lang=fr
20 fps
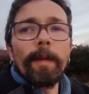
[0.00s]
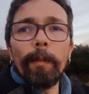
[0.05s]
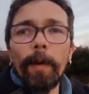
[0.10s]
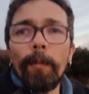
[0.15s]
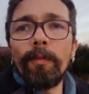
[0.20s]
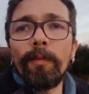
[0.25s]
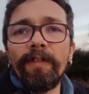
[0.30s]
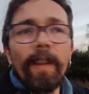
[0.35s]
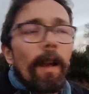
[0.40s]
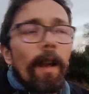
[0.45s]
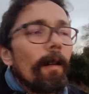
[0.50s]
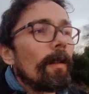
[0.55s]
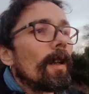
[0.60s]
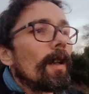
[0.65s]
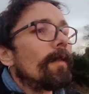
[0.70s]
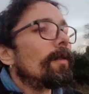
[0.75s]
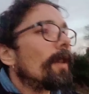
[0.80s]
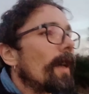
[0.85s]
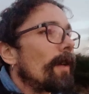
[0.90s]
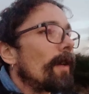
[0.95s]
pas pour faire euh,
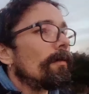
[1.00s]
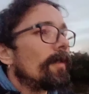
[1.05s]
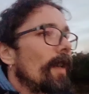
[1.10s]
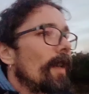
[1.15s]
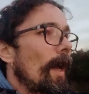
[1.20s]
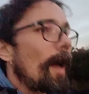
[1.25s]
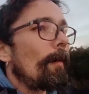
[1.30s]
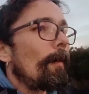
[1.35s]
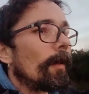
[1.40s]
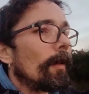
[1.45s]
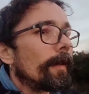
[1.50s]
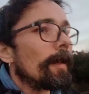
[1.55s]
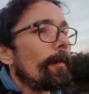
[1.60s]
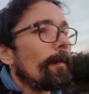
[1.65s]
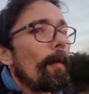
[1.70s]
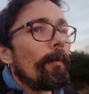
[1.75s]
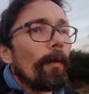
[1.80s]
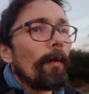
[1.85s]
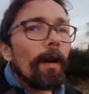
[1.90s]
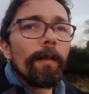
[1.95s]
l'avocat du diable, c'est pas
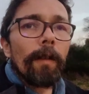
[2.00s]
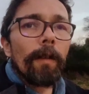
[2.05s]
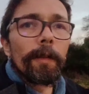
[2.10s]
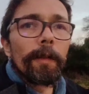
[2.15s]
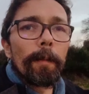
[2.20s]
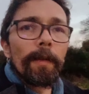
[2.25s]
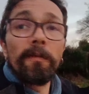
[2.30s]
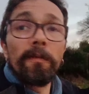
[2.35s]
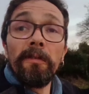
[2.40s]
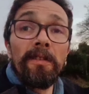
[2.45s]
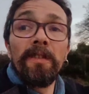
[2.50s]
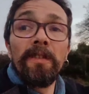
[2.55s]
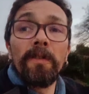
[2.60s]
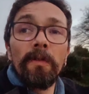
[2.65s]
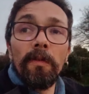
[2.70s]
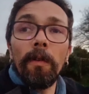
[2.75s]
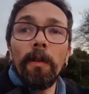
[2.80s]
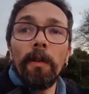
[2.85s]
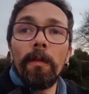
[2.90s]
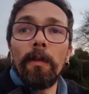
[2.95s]
pour avoir une espèce de
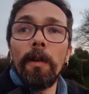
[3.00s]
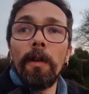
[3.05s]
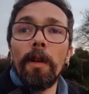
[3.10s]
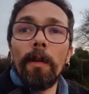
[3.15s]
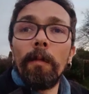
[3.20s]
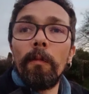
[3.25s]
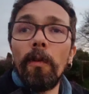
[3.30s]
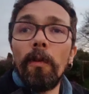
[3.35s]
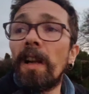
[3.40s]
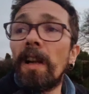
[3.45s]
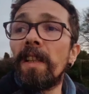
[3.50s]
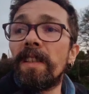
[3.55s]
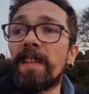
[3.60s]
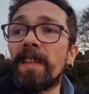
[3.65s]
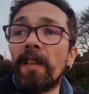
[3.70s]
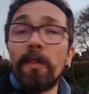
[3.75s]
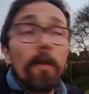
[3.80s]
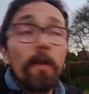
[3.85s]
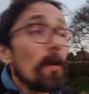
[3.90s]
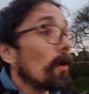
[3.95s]
discours euh,
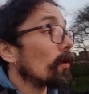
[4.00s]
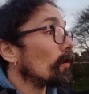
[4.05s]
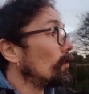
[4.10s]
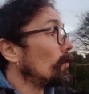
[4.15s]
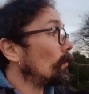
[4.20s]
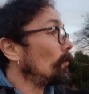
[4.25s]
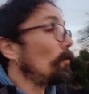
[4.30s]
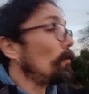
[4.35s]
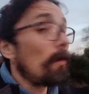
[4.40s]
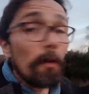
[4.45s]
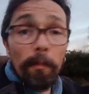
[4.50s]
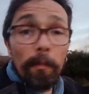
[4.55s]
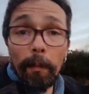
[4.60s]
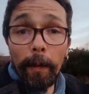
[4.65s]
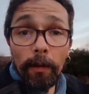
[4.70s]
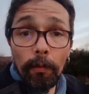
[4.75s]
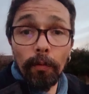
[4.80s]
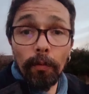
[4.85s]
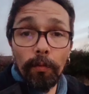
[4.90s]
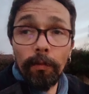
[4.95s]
moralisateur. Je, vous demande pas
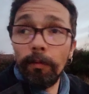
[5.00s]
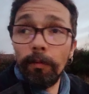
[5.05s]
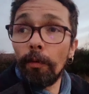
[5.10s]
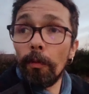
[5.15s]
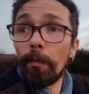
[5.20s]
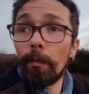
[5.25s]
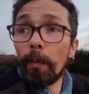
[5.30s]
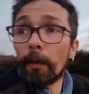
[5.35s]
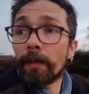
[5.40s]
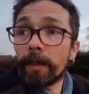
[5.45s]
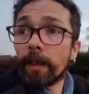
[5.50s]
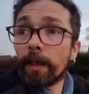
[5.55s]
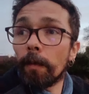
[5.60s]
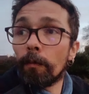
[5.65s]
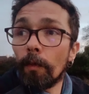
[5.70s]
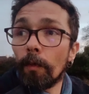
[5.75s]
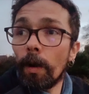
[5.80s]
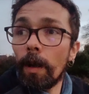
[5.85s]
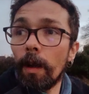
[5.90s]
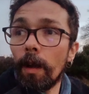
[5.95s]
du tout de penser comme
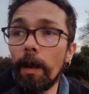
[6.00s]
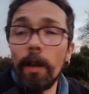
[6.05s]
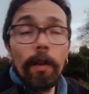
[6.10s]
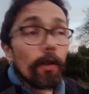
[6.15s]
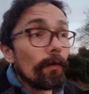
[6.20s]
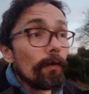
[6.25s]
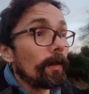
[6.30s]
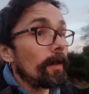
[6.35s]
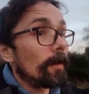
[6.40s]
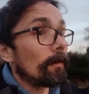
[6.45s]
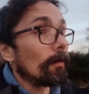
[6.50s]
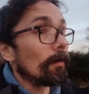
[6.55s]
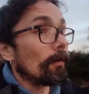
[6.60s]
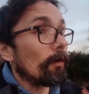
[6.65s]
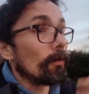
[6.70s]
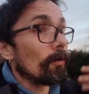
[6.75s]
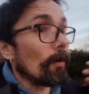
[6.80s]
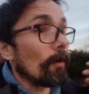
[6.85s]
moi. Je vous dis ce que je